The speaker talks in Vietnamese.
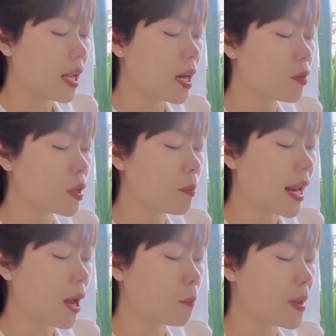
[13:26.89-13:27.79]
đâu giống
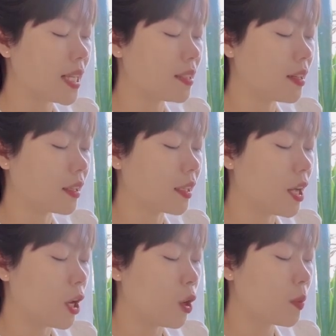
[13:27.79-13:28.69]
bạn học bình thường,
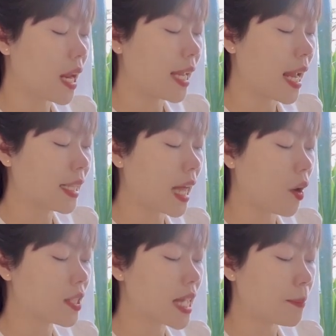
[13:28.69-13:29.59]
lúc nãy anh ta
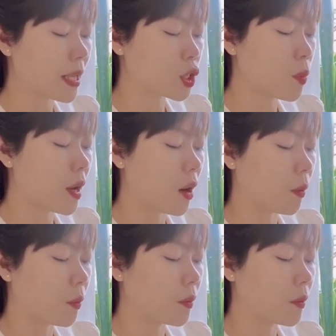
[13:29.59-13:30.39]
còn ra mặt giúp cậu.